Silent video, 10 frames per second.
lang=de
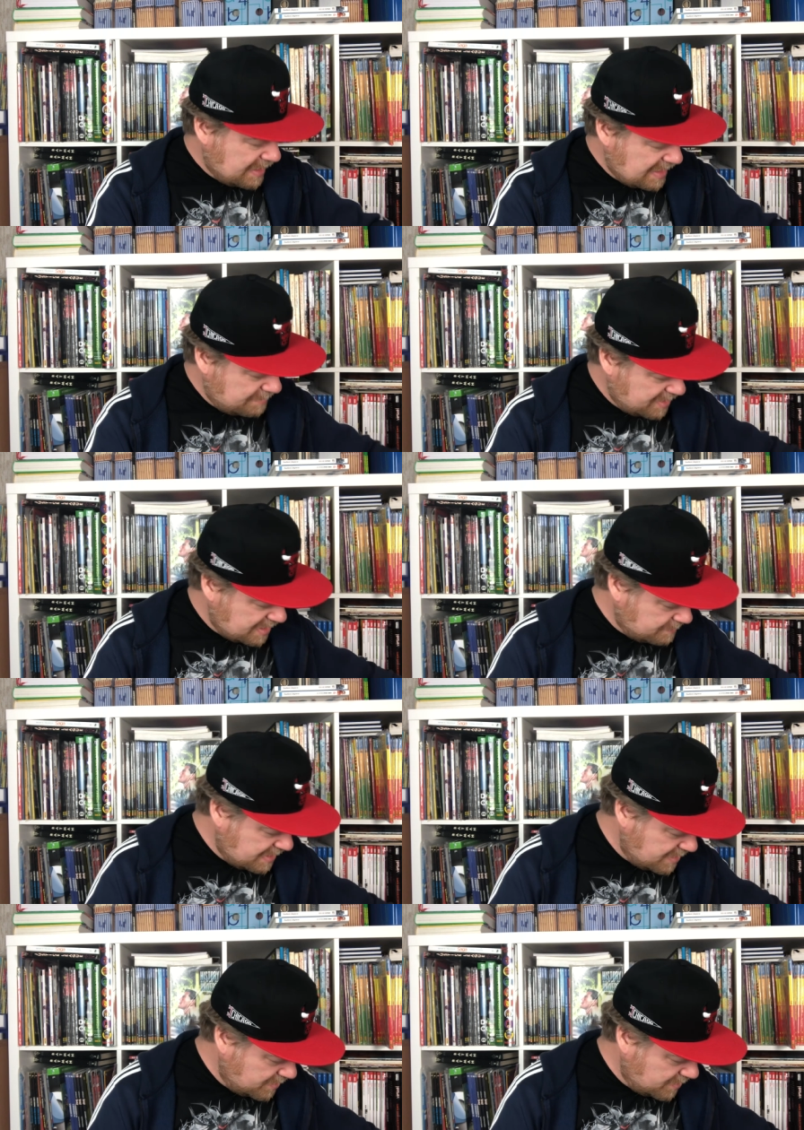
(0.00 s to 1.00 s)
Aber das
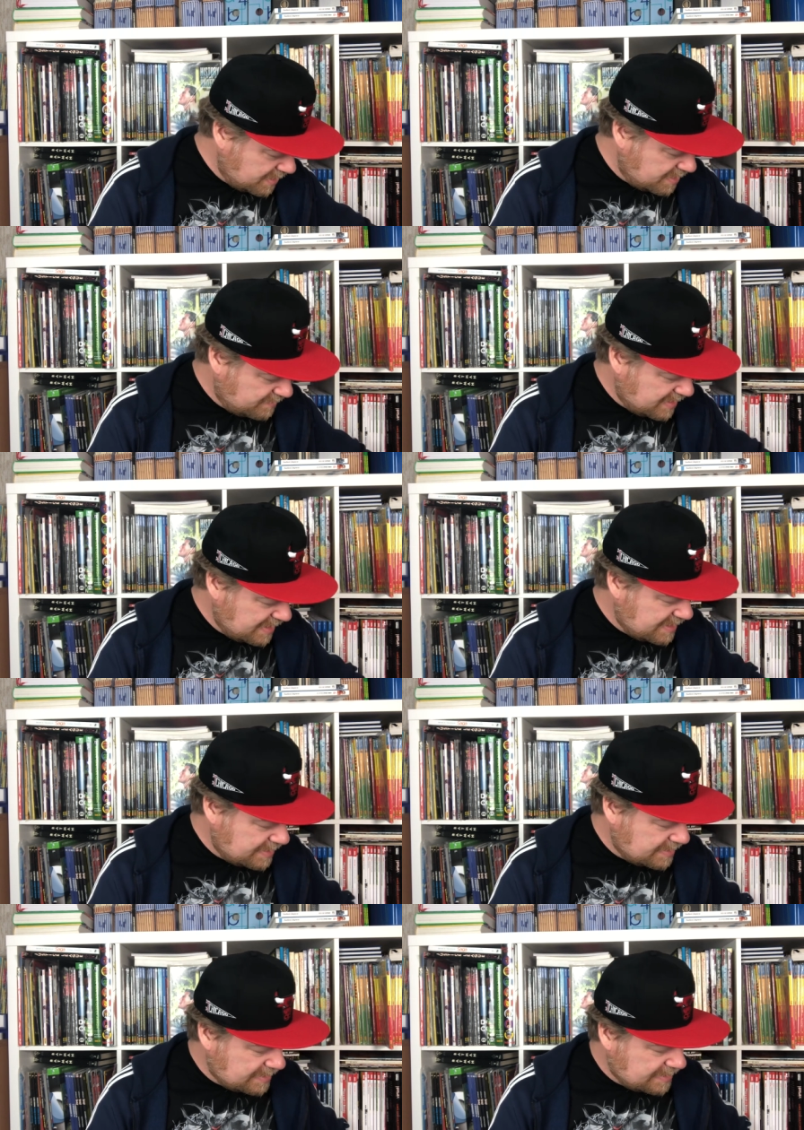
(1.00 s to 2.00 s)
weiß ich noch nicht,
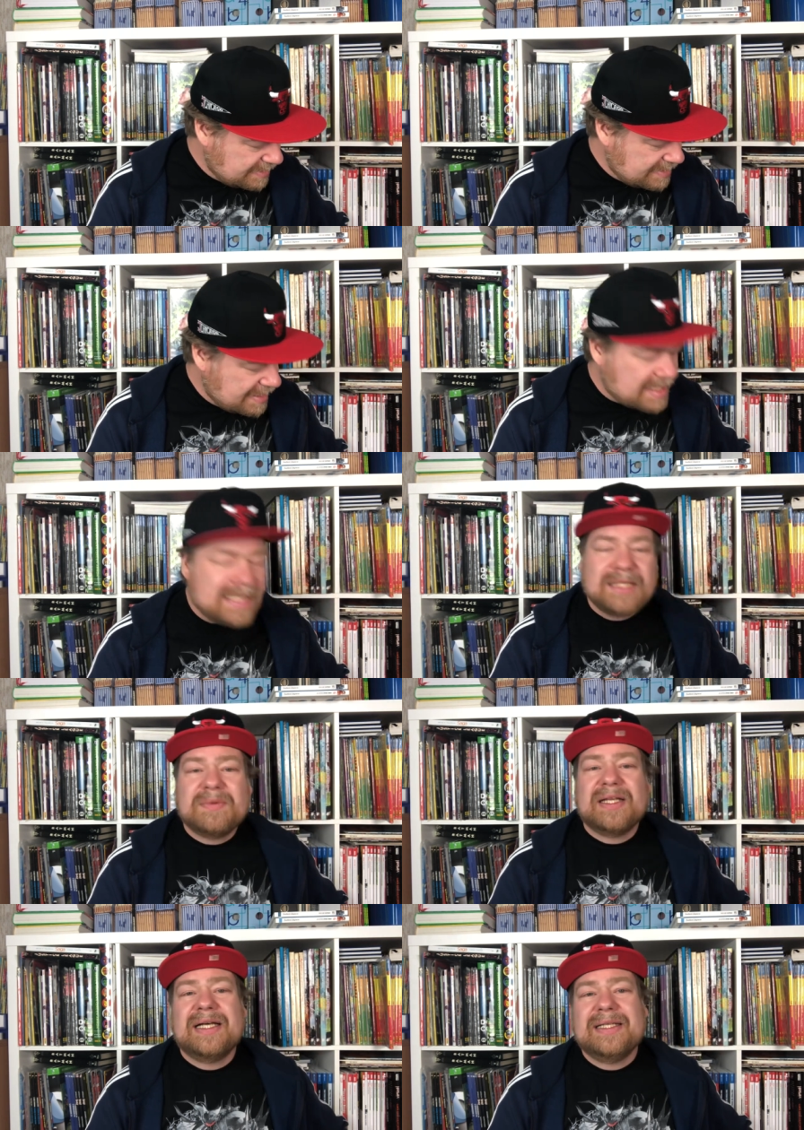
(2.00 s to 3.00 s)
weil da kriegt
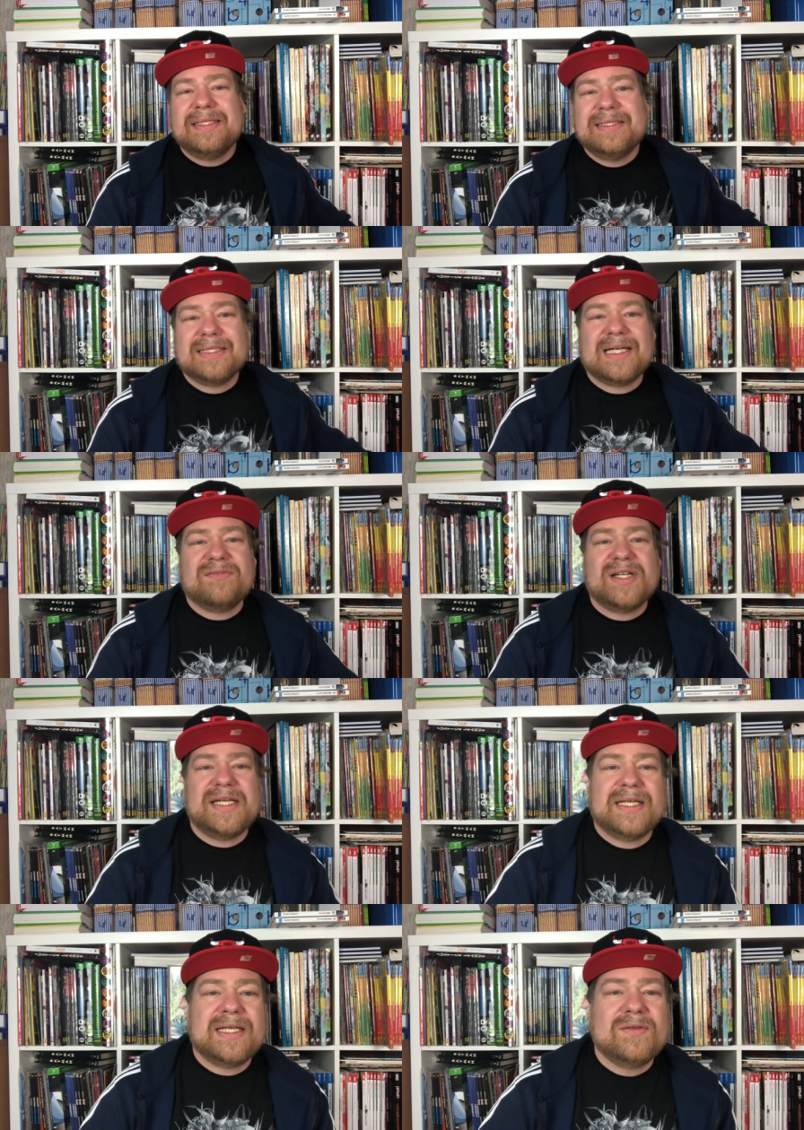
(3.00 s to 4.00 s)
man halt diese Cover
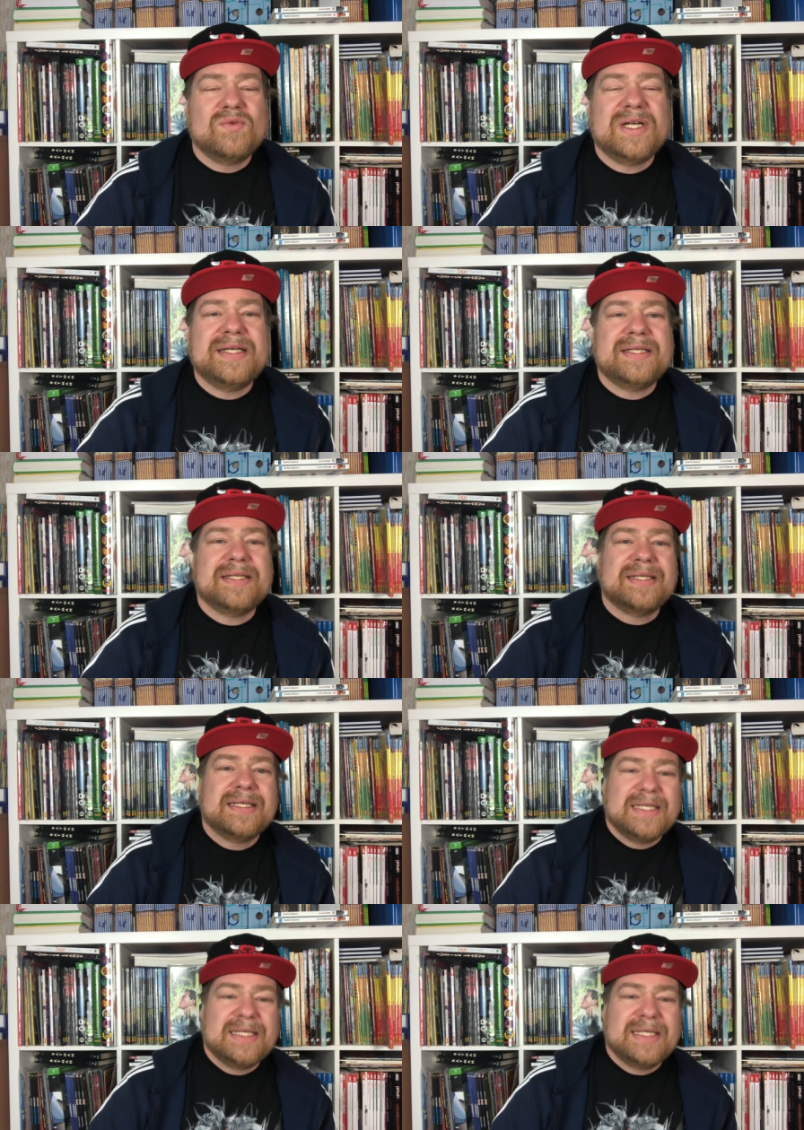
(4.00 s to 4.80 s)
ja dann nur innen